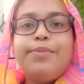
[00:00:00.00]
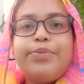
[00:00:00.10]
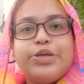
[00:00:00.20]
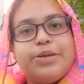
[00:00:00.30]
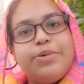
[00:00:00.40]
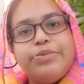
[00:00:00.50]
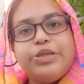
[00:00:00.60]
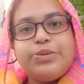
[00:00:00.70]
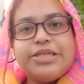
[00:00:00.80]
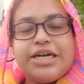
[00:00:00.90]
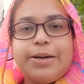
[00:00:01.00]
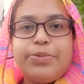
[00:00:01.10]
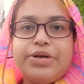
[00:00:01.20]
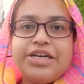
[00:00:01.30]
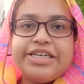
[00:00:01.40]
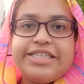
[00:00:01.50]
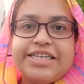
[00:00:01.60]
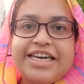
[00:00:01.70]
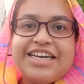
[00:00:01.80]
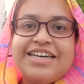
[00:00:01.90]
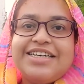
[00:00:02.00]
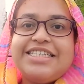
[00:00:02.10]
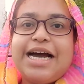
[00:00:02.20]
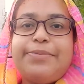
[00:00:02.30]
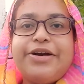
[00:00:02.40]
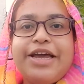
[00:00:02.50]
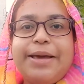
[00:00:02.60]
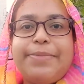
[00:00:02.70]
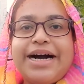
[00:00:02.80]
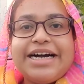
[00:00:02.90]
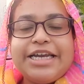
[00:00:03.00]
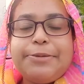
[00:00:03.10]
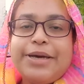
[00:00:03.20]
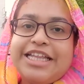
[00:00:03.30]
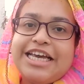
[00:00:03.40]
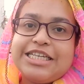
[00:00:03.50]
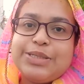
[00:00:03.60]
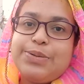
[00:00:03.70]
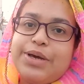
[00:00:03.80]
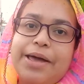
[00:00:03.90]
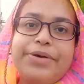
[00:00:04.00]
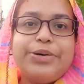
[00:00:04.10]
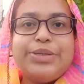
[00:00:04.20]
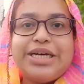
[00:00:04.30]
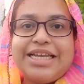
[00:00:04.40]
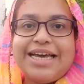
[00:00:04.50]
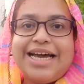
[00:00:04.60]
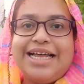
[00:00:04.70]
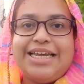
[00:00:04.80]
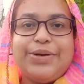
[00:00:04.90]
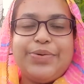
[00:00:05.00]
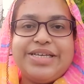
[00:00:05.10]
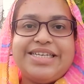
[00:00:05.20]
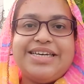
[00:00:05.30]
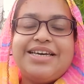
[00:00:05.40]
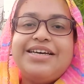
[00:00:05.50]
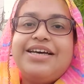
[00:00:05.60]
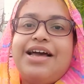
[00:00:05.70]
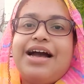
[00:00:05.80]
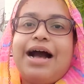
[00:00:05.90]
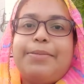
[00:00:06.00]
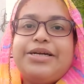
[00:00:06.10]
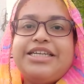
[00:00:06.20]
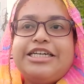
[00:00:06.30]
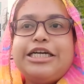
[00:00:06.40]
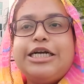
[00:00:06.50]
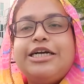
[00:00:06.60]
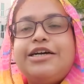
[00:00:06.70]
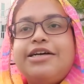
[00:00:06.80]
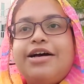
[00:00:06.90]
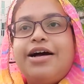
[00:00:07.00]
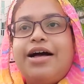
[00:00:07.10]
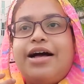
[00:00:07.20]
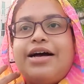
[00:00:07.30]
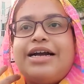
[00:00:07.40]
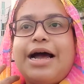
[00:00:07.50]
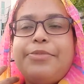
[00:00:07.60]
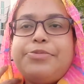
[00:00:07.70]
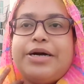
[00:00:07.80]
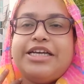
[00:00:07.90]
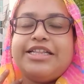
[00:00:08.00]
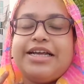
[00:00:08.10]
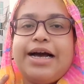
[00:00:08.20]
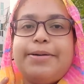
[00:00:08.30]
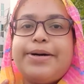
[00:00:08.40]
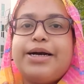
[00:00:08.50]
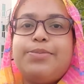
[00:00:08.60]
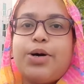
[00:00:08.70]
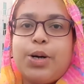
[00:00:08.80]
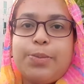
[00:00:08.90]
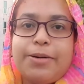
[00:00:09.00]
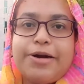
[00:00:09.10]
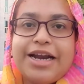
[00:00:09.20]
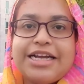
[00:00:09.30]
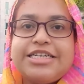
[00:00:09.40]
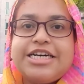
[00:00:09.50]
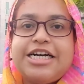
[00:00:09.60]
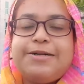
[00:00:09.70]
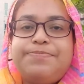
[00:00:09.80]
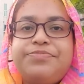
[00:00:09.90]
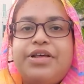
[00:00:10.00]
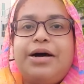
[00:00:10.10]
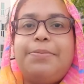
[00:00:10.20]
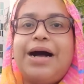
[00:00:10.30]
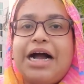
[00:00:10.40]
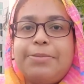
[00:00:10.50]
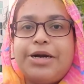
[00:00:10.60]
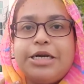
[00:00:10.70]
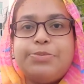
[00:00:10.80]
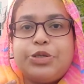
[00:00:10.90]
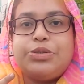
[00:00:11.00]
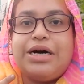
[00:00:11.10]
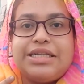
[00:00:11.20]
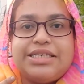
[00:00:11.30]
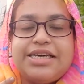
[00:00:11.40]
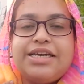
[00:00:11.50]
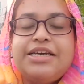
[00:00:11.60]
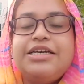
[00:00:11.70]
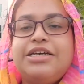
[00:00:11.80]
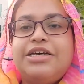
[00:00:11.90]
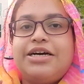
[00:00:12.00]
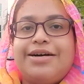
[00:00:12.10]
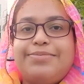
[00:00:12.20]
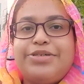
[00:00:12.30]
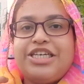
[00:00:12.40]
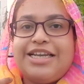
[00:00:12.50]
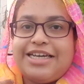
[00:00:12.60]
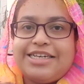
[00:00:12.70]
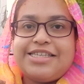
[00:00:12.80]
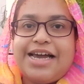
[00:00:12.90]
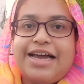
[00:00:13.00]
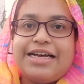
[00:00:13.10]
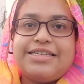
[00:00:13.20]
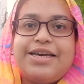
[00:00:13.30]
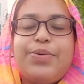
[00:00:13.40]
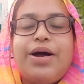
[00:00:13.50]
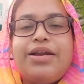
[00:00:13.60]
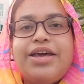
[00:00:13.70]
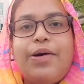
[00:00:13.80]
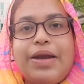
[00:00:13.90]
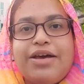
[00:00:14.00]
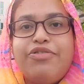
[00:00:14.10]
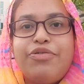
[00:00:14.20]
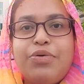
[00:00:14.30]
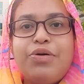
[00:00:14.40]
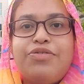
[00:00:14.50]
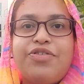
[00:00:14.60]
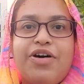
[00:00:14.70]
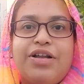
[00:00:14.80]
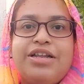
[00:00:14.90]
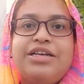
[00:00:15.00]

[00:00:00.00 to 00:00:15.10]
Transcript: প্রথমে আমি তোমাদেরকে বলে নিচ্ছি যে আমার এই বাগানের মেহেদি গাছগুলোকে আমি কোথা থেকে কালেক্ট করেছি আমাদের গ্রামের বাড়িতে আমার বড় মামার একটা বাগান বাড়ির মতো আছে বিশাল একটা জায়গা আছে ওখানে অনেক ফুল ফল